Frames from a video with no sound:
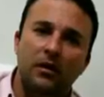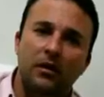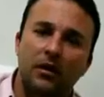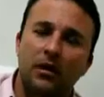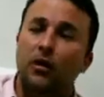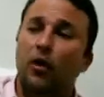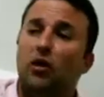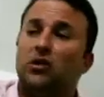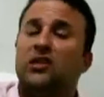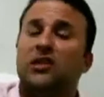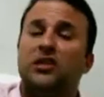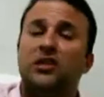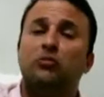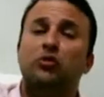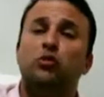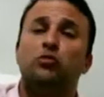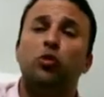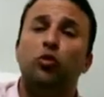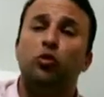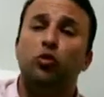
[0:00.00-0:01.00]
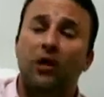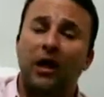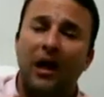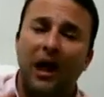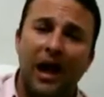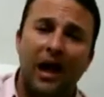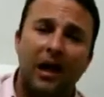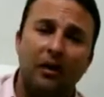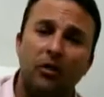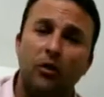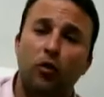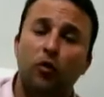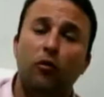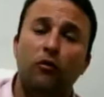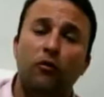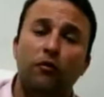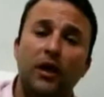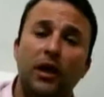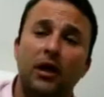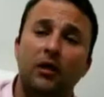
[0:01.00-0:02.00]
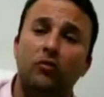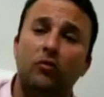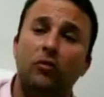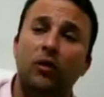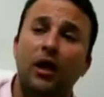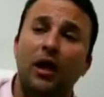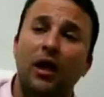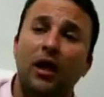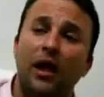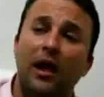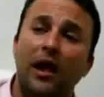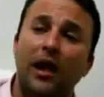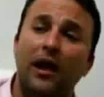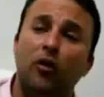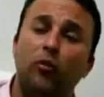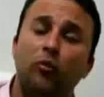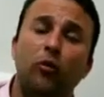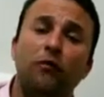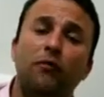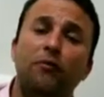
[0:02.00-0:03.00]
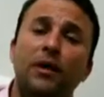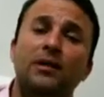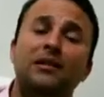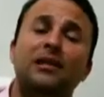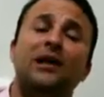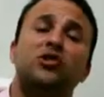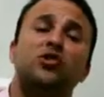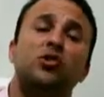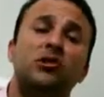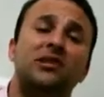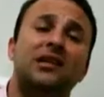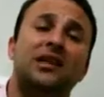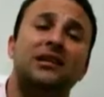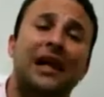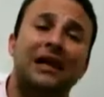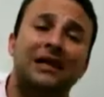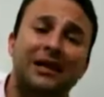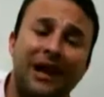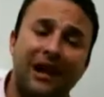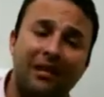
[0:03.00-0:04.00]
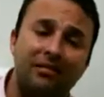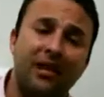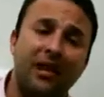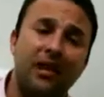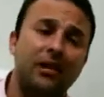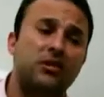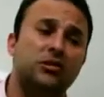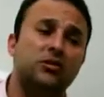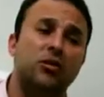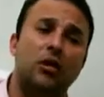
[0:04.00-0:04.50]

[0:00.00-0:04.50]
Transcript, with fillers: E nós deixamos muito claro que o movimento era um movimento da sociedade cratense.